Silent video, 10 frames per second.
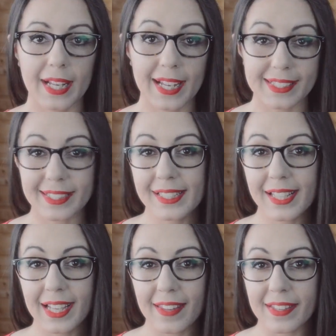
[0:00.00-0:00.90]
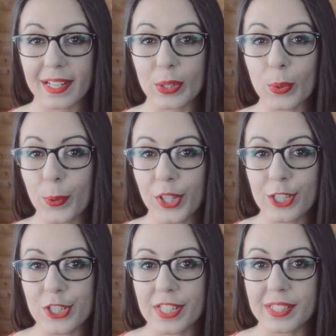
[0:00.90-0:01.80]
La técnica del cubo de
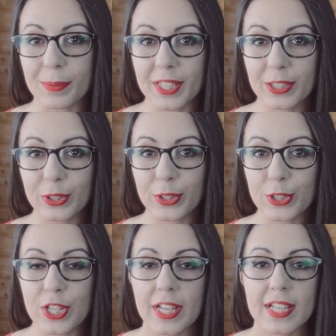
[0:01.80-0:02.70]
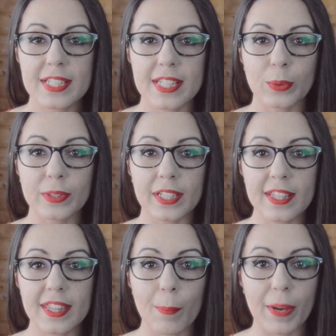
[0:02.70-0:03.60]
los sentimientos se
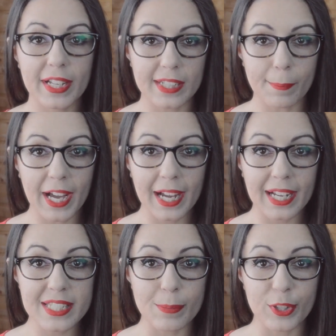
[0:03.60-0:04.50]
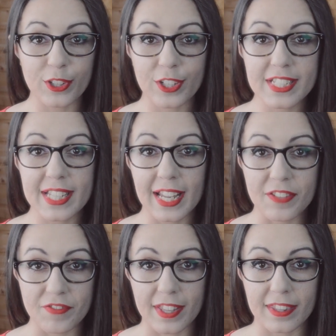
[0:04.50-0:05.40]
utiliza para trabajar las emociones en la
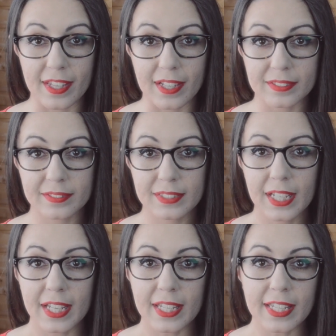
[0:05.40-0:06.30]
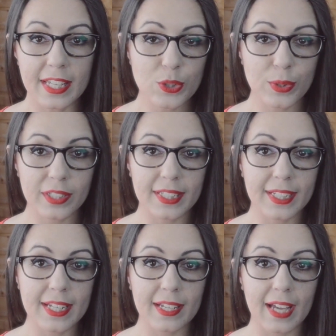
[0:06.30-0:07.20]
infancia y es una
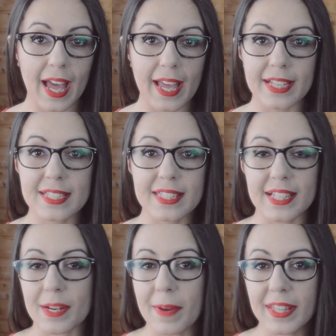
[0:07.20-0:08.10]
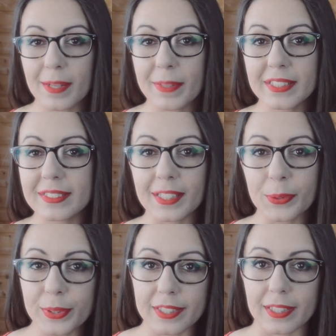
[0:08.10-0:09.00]
técnica extremadamente
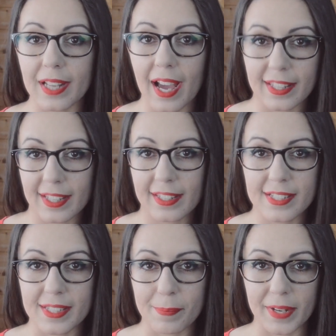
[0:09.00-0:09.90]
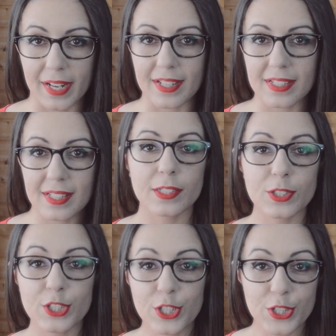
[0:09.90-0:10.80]
útil a edades tempranas.
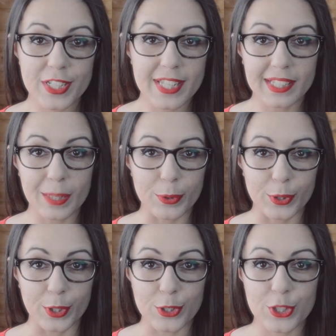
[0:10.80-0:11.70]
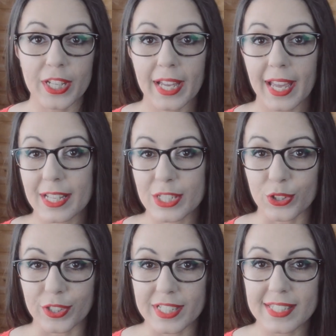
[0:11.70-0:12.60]
Yo soy Sandra Burgos,
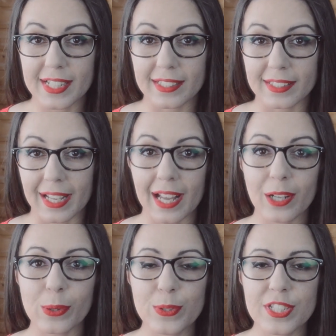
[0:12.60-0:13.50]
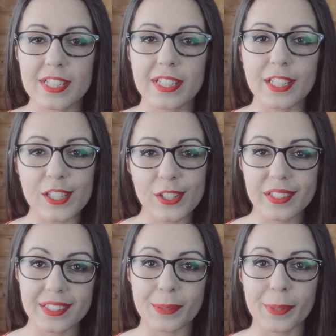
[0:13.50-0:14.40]
esto es 30K Coaching y
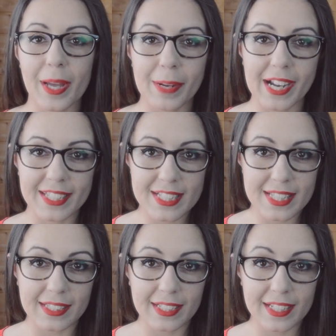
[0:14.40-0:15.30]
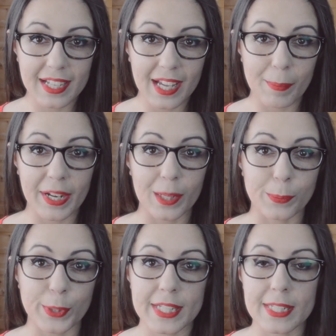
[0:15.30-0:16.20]
hoy te voy a hablar de esta técnica para que
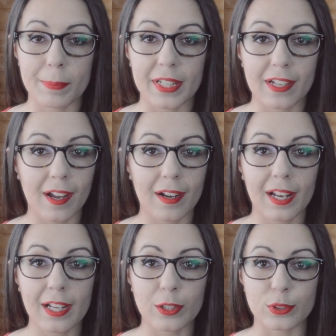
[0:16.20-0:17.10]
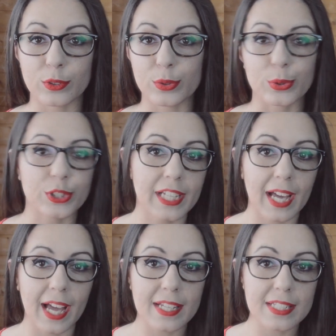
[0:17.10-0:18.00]
puedas aplicarla con tus
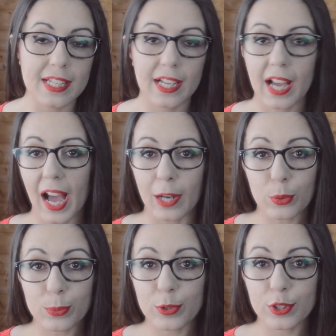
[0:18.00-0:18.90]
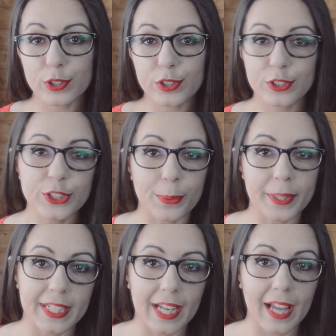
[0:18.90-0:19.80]
hijas, alumnos,
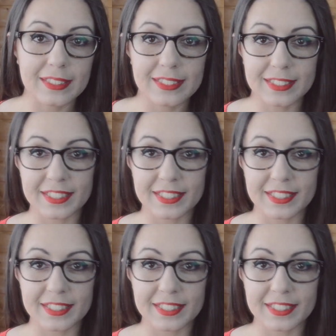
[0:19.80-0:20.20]
sobrinas,